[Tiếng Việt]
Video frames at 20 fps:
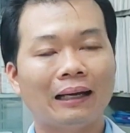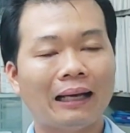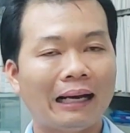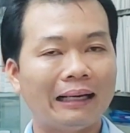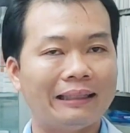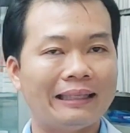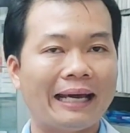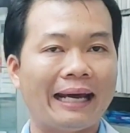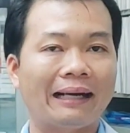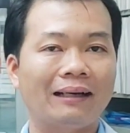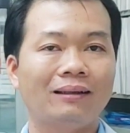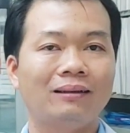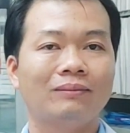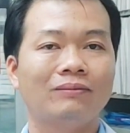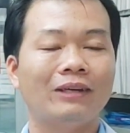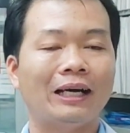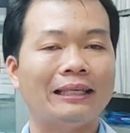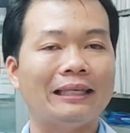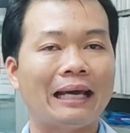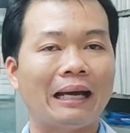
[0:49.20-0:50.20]
ăn nhạt
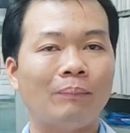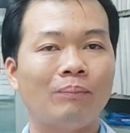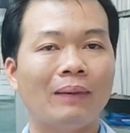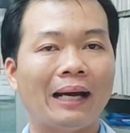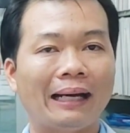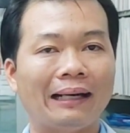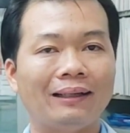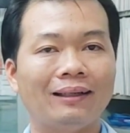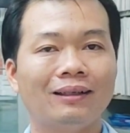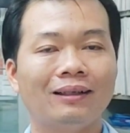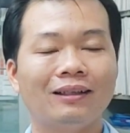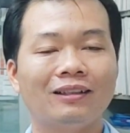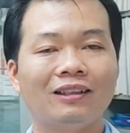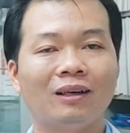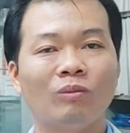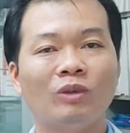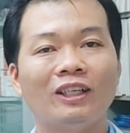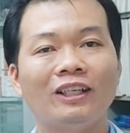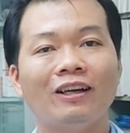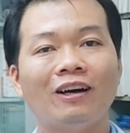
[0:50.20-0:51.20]
phải giảm mặn
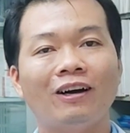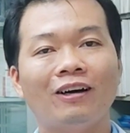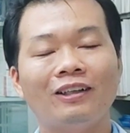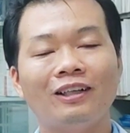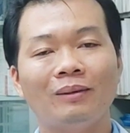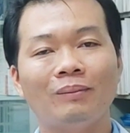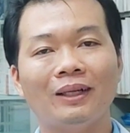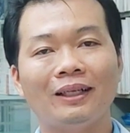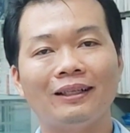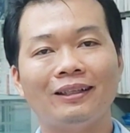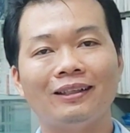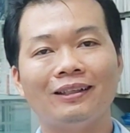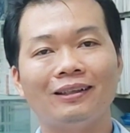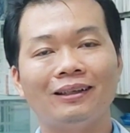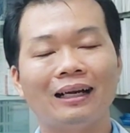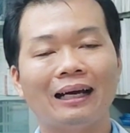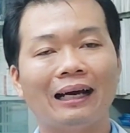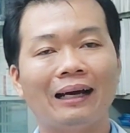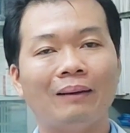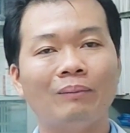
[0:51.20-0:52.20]
trong khi đó thì bình
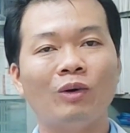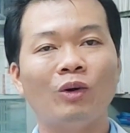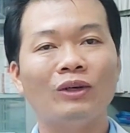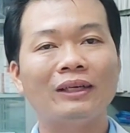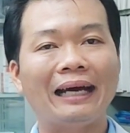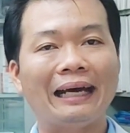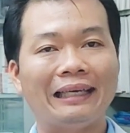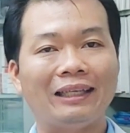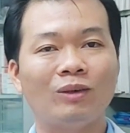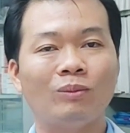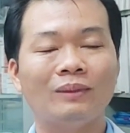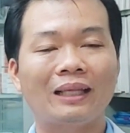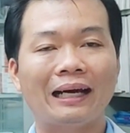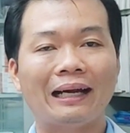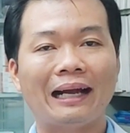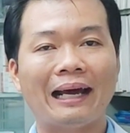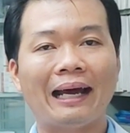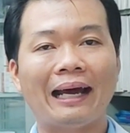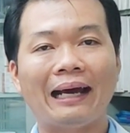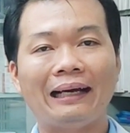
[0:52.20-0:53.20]
thường là mỗi ngày chúng
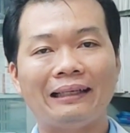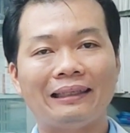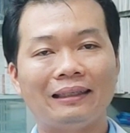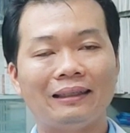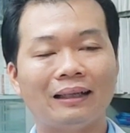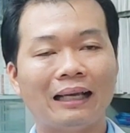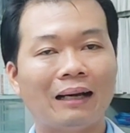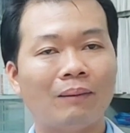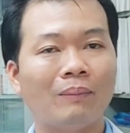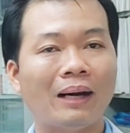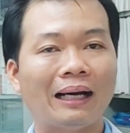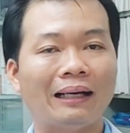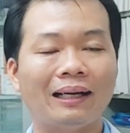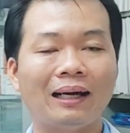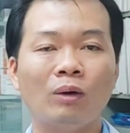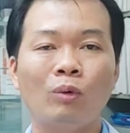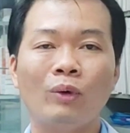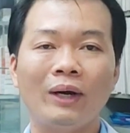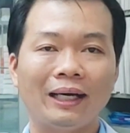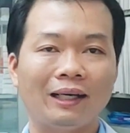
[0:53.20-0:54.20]
ta đã ăn ăn mặn
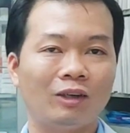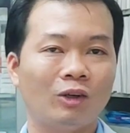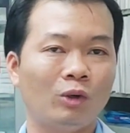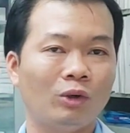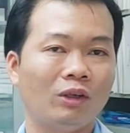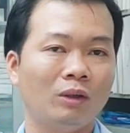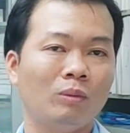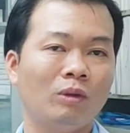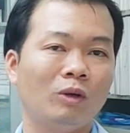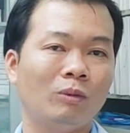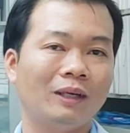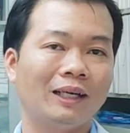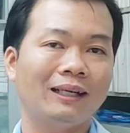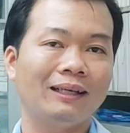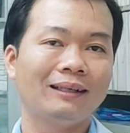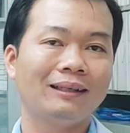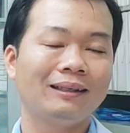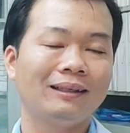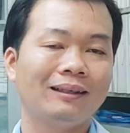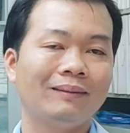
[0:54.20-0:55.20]
đã quen rồi đúng không ạ
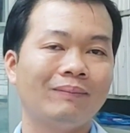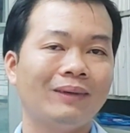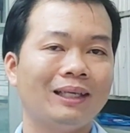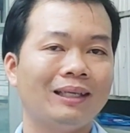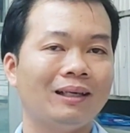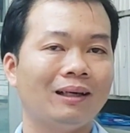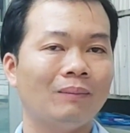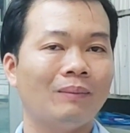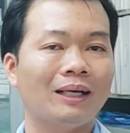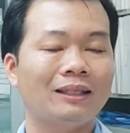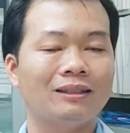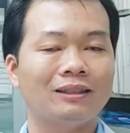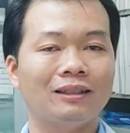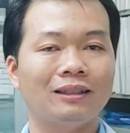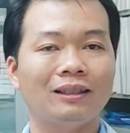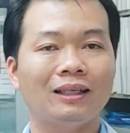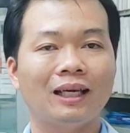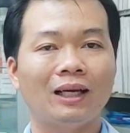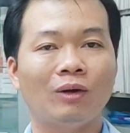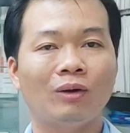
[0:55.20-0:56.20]
à? bây giờ bác
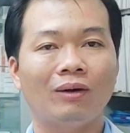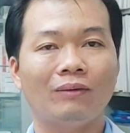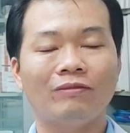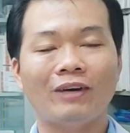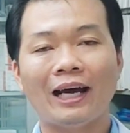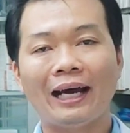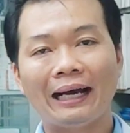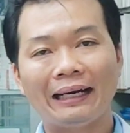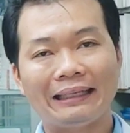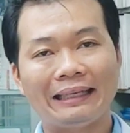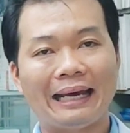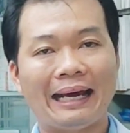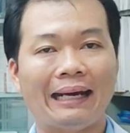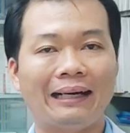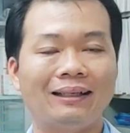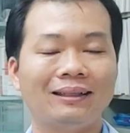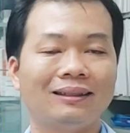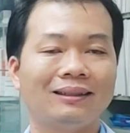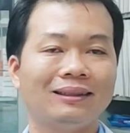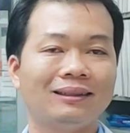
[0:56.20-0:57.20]
sĩ kêu là phải ăn
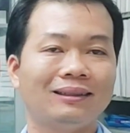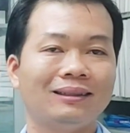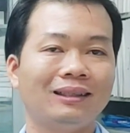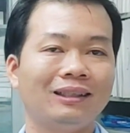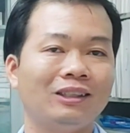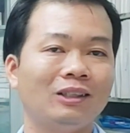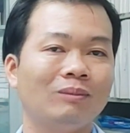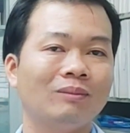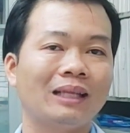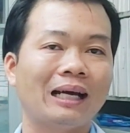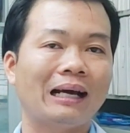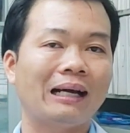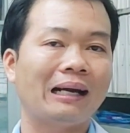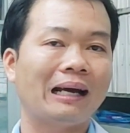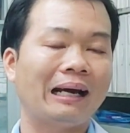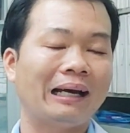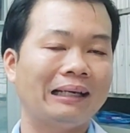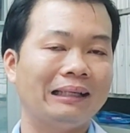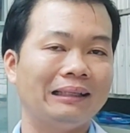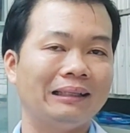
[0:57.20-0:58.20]
nhạt thì chúng ta
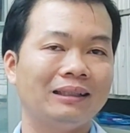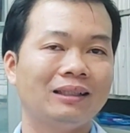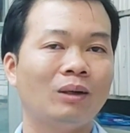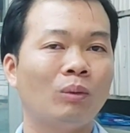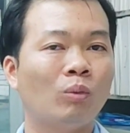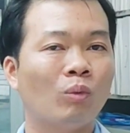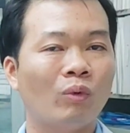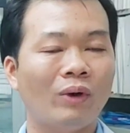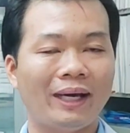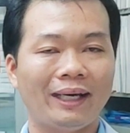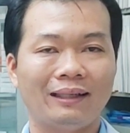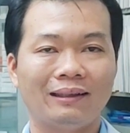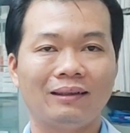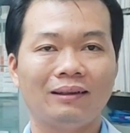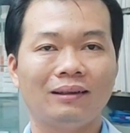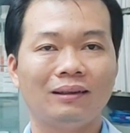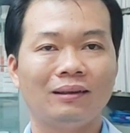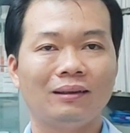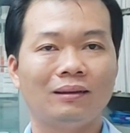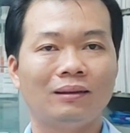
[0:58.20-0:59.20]
lại không quen
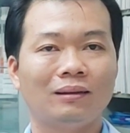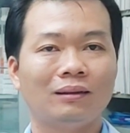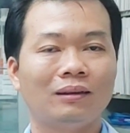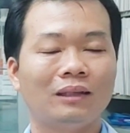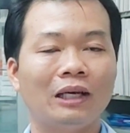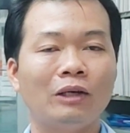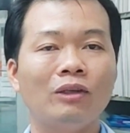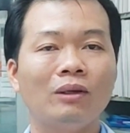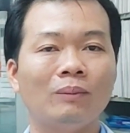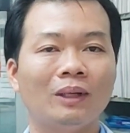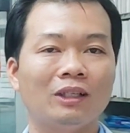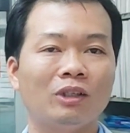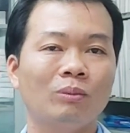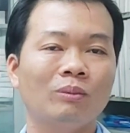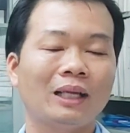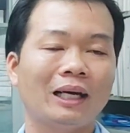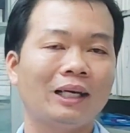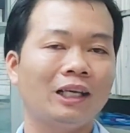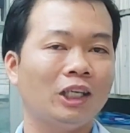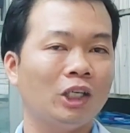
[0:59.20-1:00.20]
nếu như mà
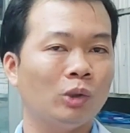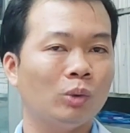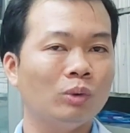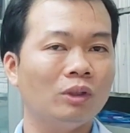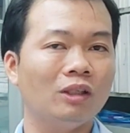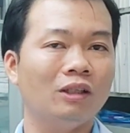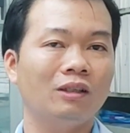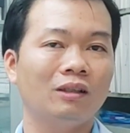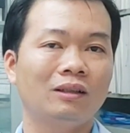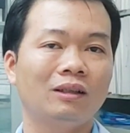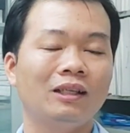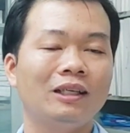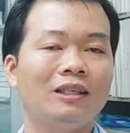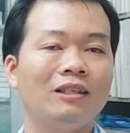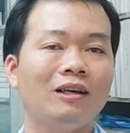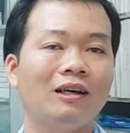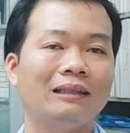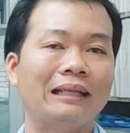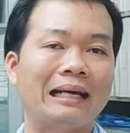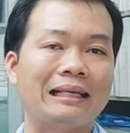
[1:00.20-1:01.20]
chúng ta hiểu được lý
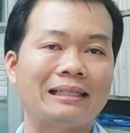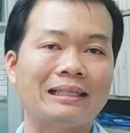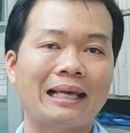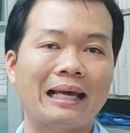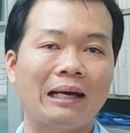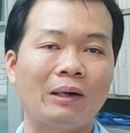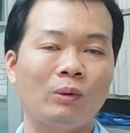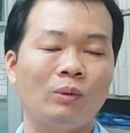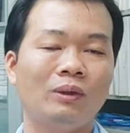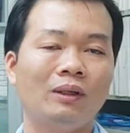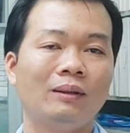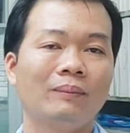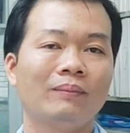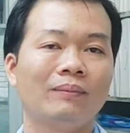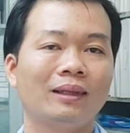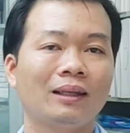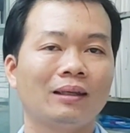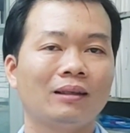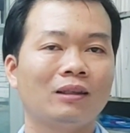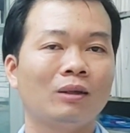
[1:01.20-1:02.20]
do tại sao
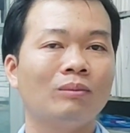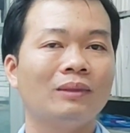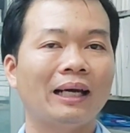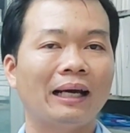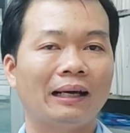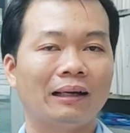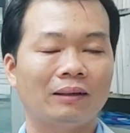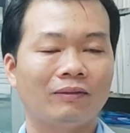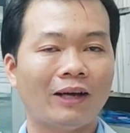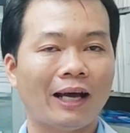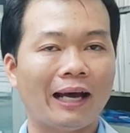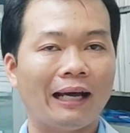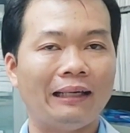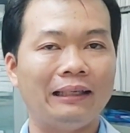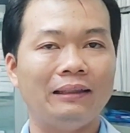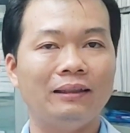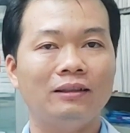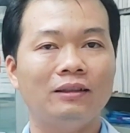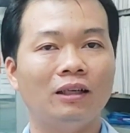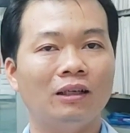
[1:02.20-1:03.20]
chúng ta
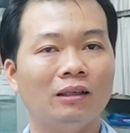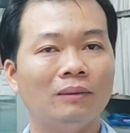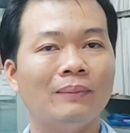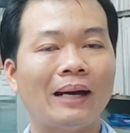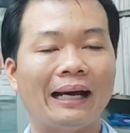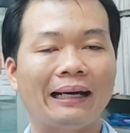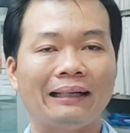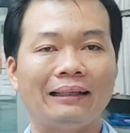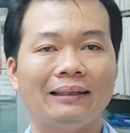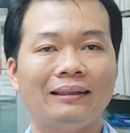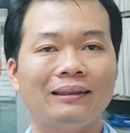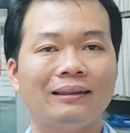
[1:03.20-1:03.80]
phải cử mặn